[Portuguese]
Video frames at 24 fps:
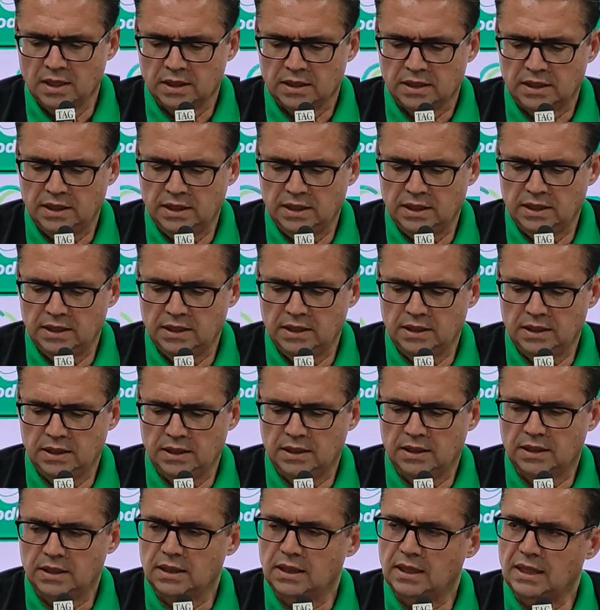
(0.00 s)

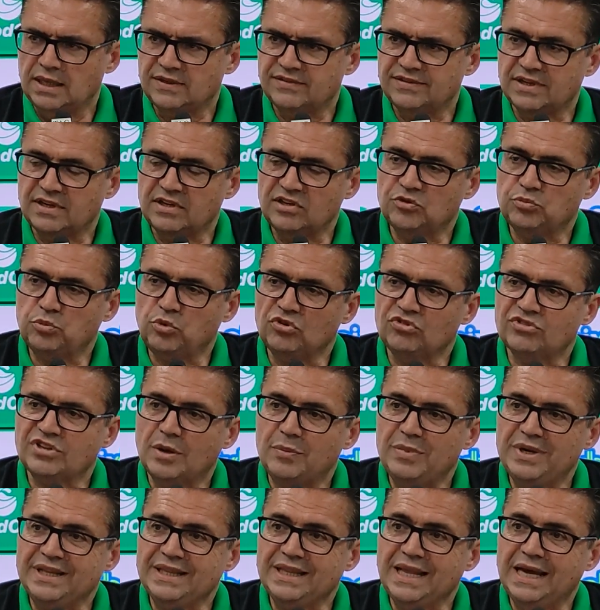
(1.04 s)
que essa
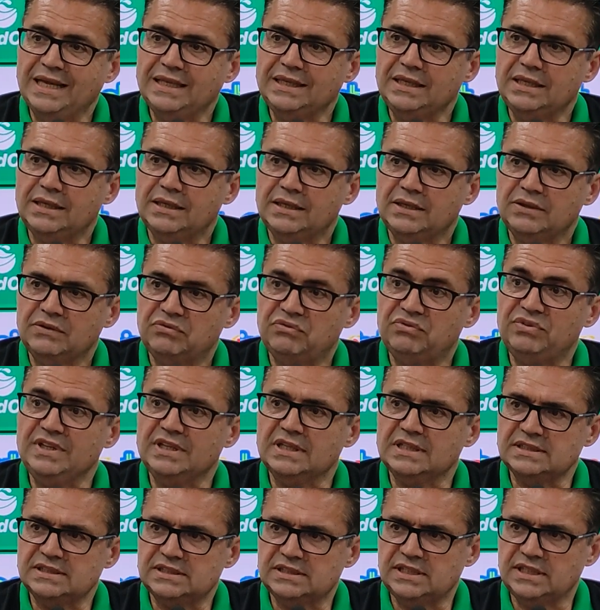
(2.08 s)
responsabilidade
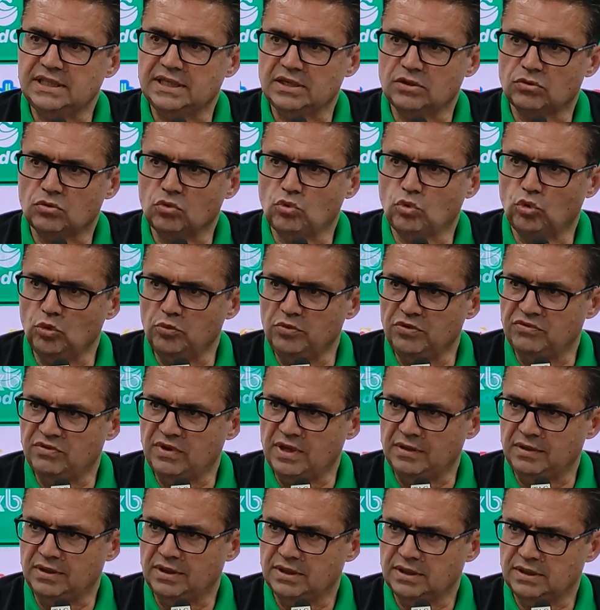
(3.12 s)
financeira que o clube
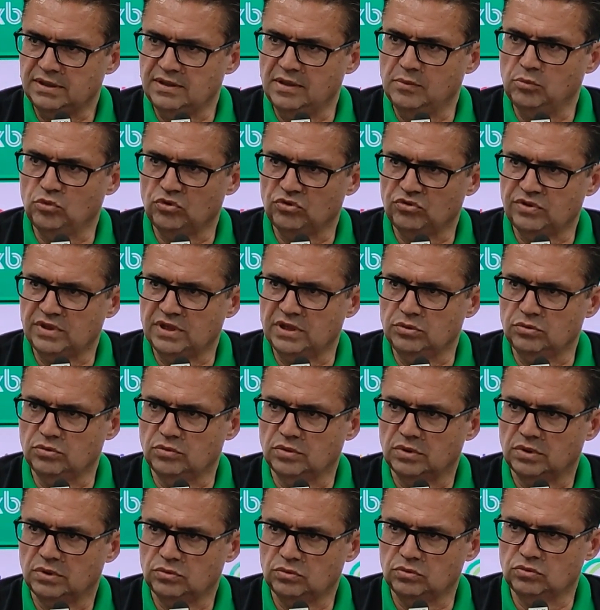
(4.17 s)
vem demonstrando
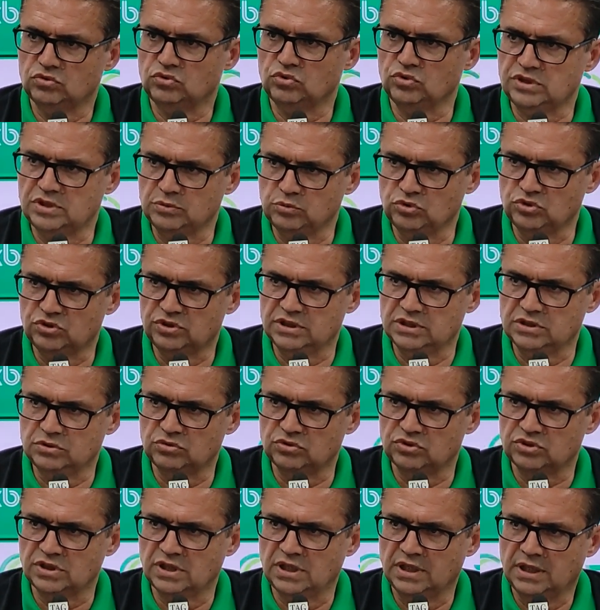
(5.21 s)
nos últimos
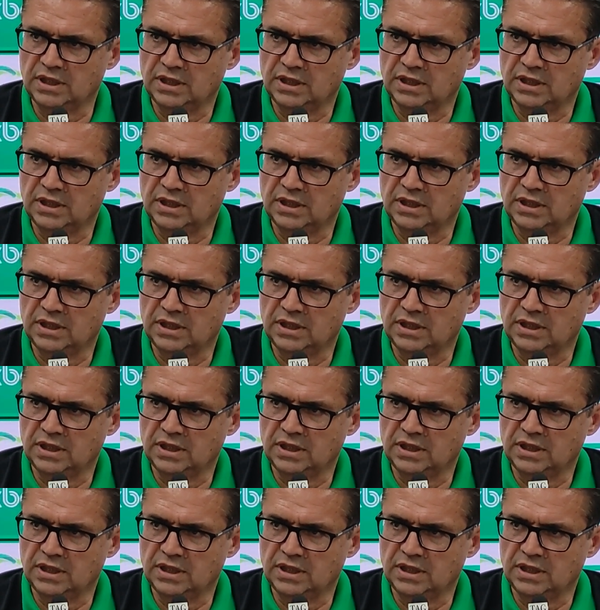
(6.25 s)
anos